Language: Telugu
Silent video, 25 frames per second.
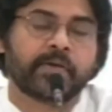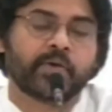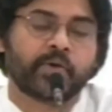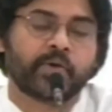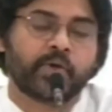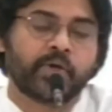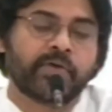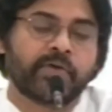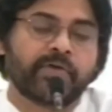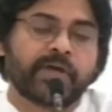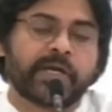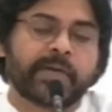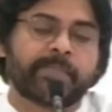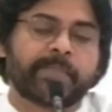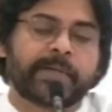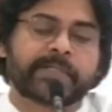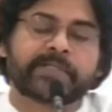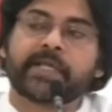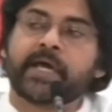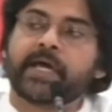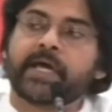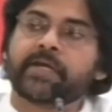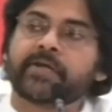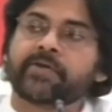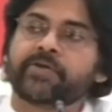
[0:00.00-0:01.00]
రెండు వేల
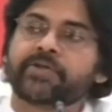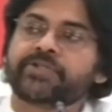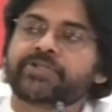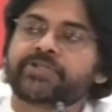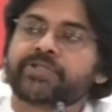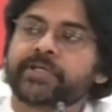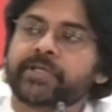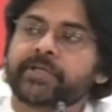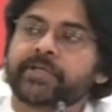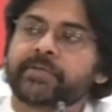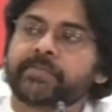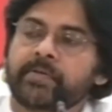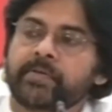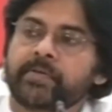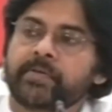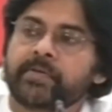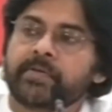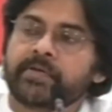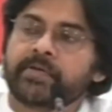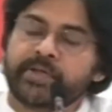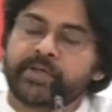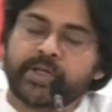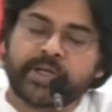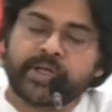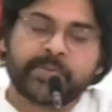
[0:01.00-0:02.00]
పద్నాలుగు నుంచి
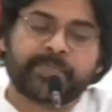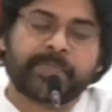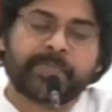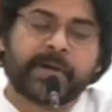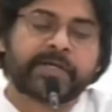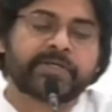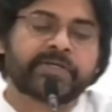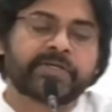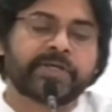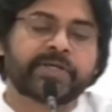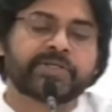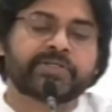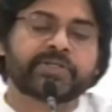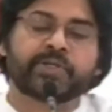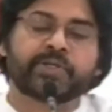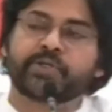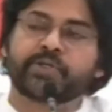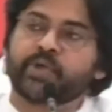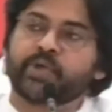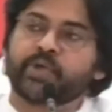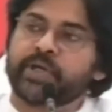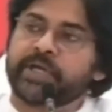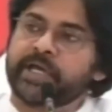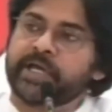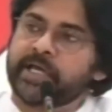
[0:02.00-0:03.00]
నేను పార్టీకి ఇచ్చిన
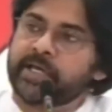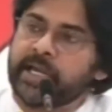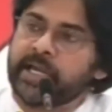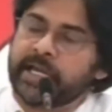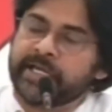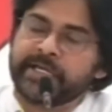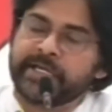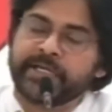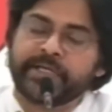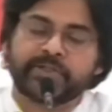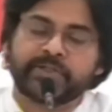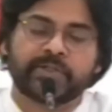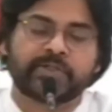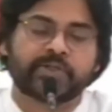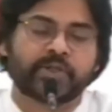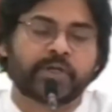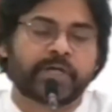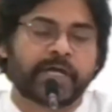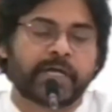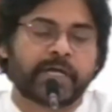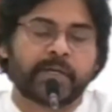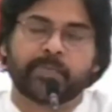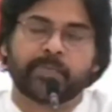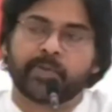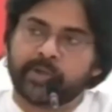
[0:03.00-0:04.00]
నిధులు కానీ అన్ని నిధులతో
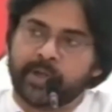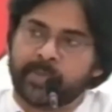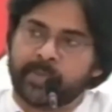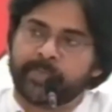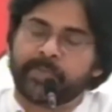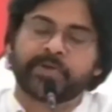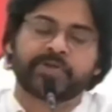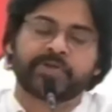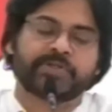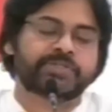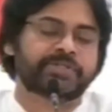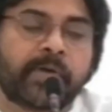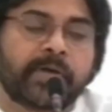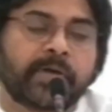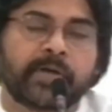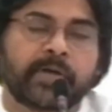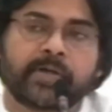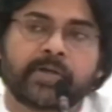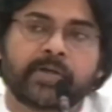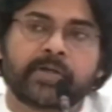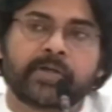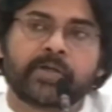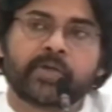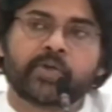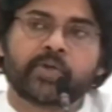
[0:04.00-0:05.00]
కలుపుకున్నప్పటి నుంచి
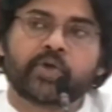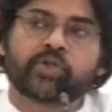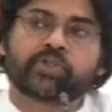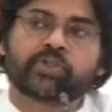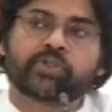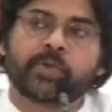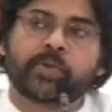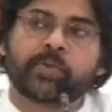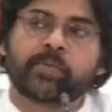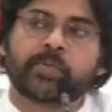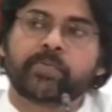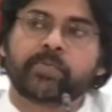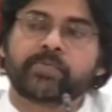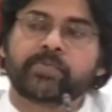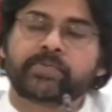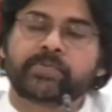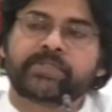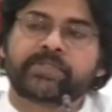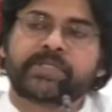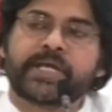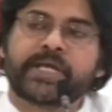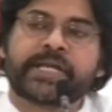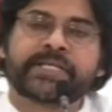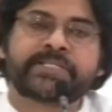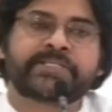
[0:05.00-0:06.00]
ఈరోజు
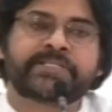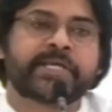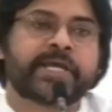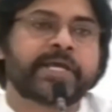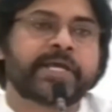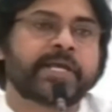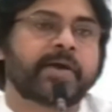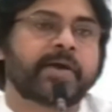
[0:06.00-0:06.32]
జనసేన